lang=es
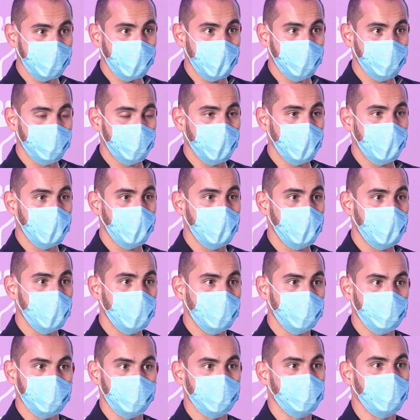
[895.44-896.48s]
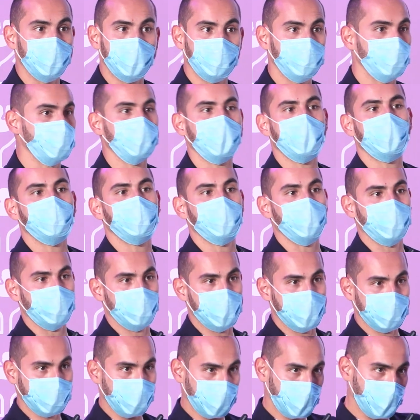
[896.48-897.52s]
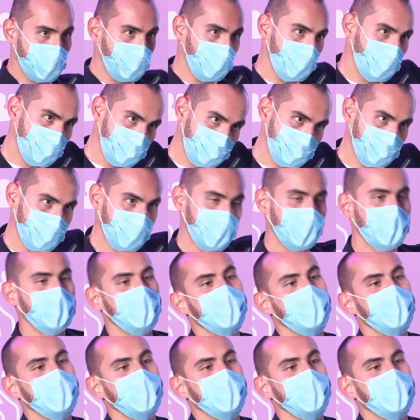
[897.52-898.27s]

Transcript: siempre, vamos a por más equipo